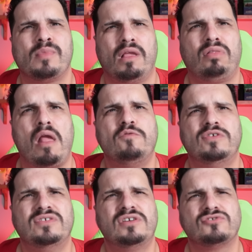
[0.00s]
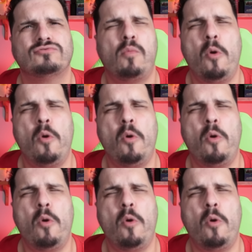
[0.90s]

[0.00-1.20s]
que tem no Snickers com